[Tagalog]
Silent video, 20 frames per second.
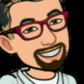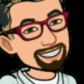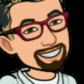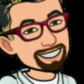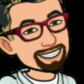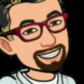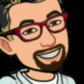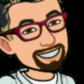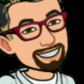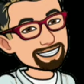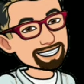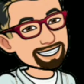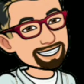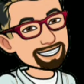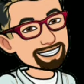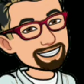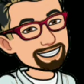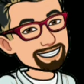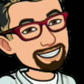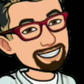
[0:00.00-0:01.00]
kanyang
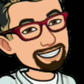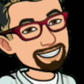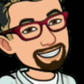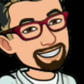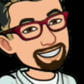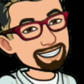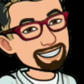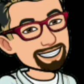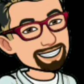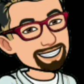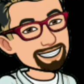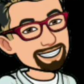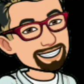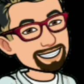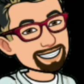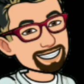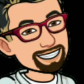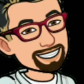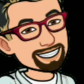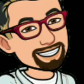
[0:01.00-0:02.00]
uh,
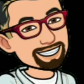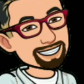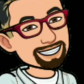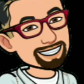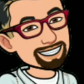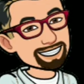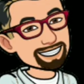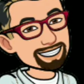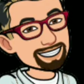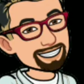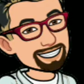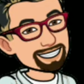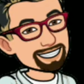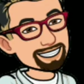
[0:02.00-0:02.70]
detalye ay